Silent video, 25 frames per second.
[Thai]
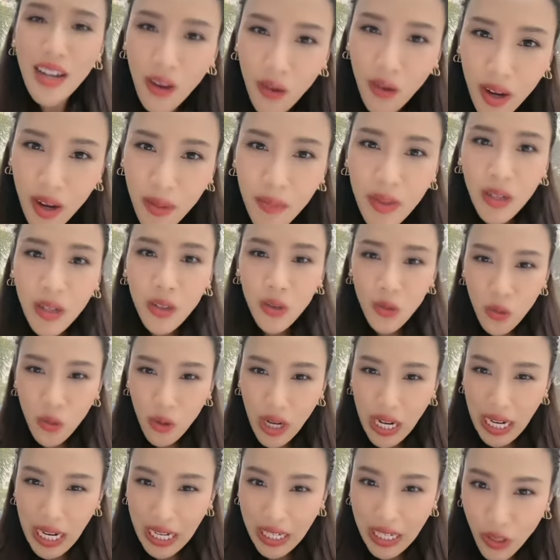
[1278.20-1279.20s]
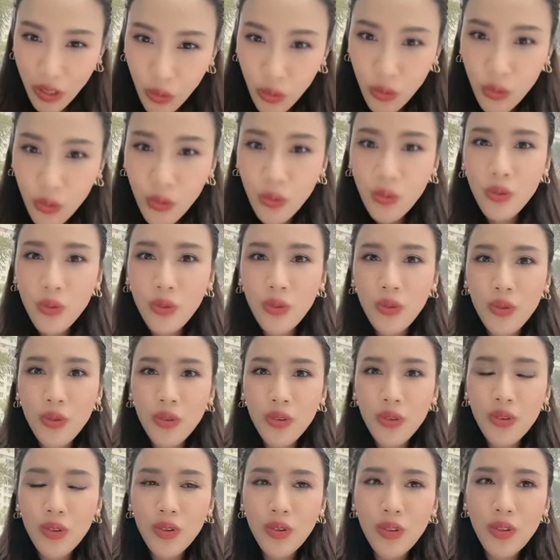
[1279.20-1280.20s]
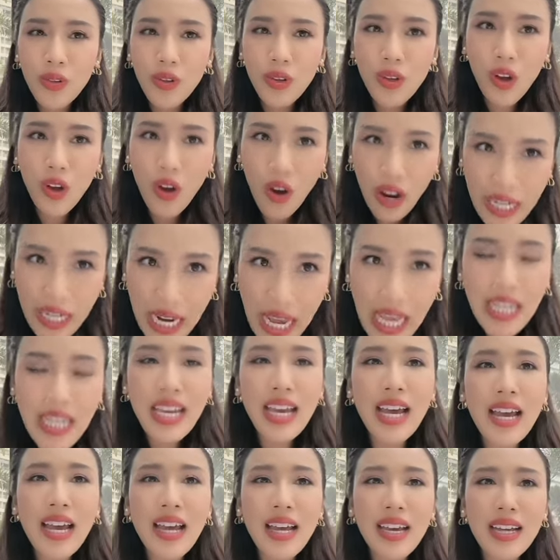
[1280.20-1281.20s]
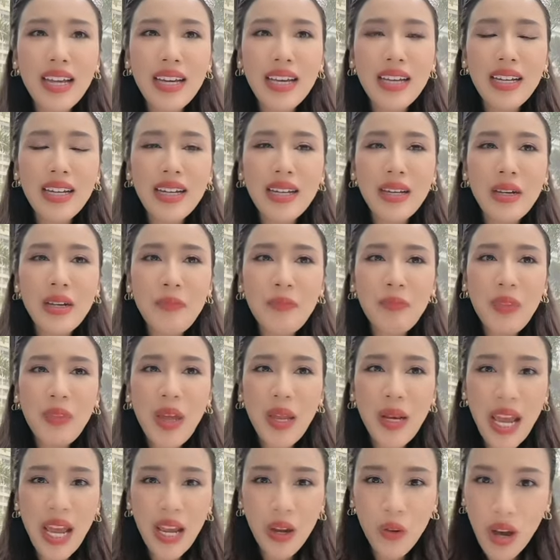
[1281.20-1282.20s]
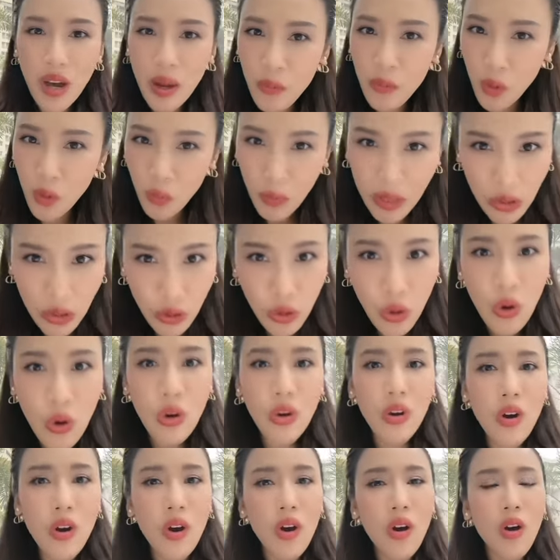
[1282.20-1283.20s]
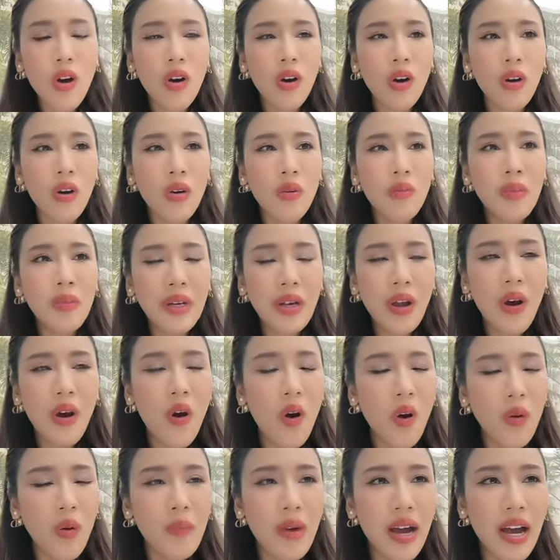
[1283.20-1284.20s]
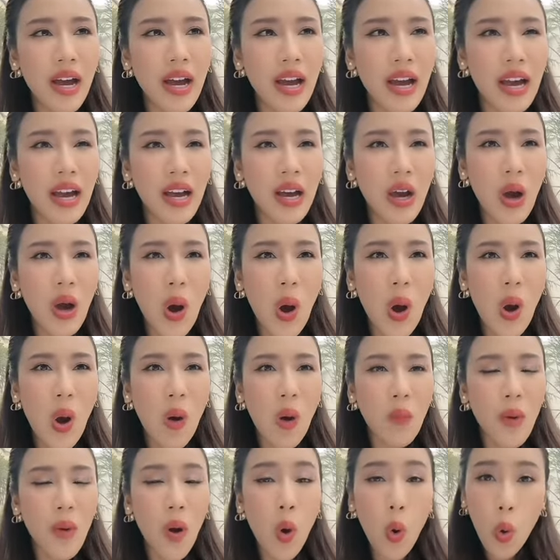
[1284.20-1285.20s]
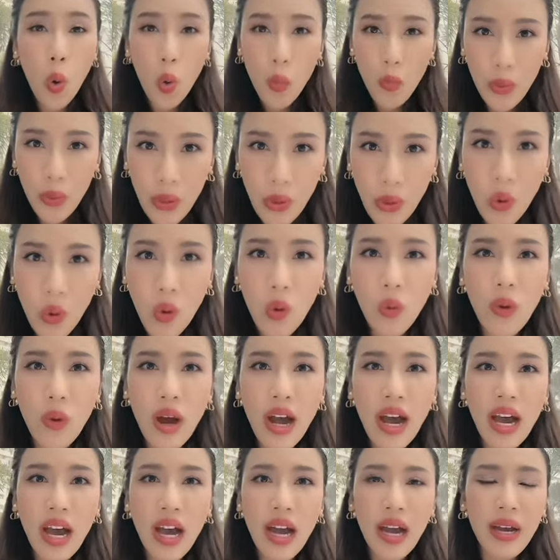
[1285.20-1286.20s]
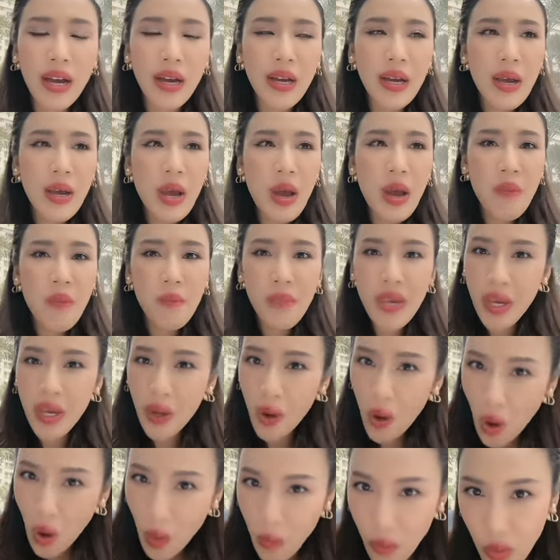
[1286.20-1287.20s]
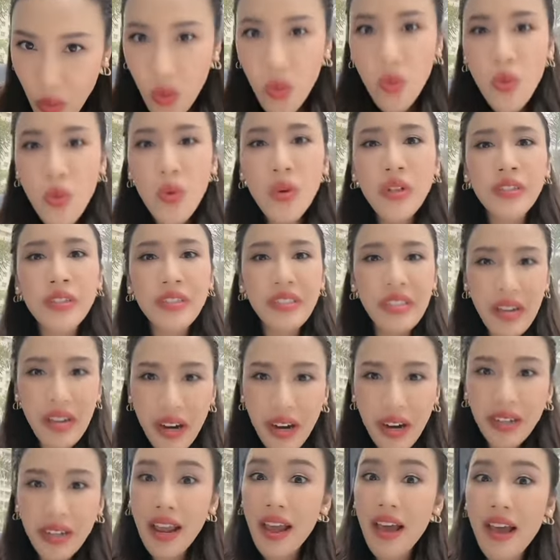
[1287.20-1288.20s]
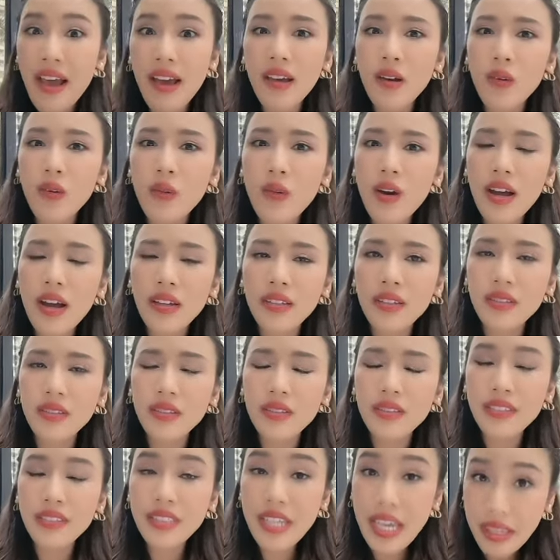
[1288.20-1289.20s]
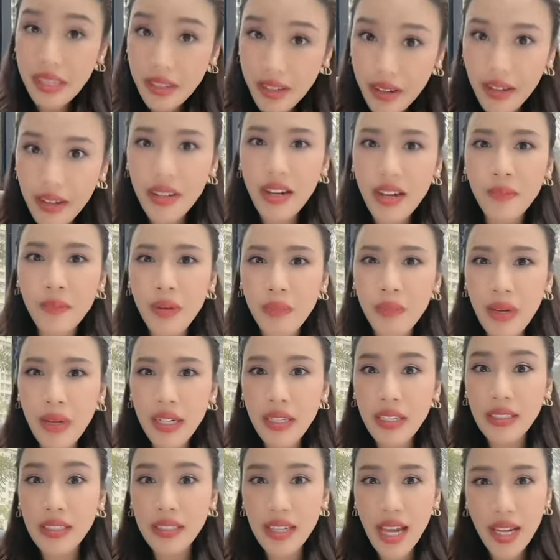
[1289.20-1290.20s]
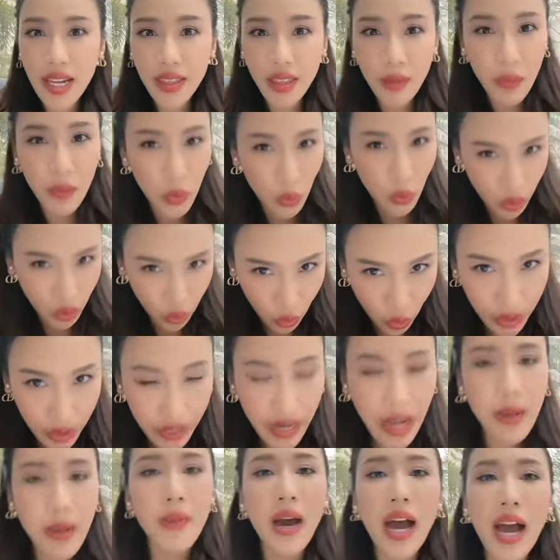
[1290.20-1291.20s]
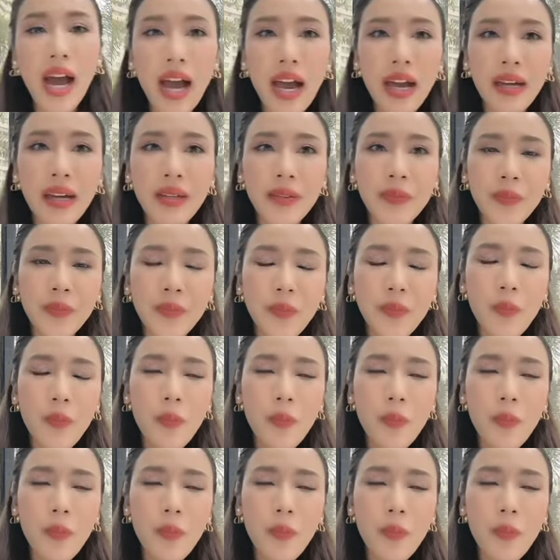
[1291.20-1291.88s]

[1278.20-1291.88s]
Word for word: นี่เรากำลังดูอะไรอยู่ ก่อนหน้านี้ทนายความของบิ๊กโจ๊กก็เหมือนออกมา ออกมาโหมโรงว่า มีข้อมูลเยอะนะว่าเส้นเงินเนี่ยมันไปถึงนายตำรวจคนไหนบ้าง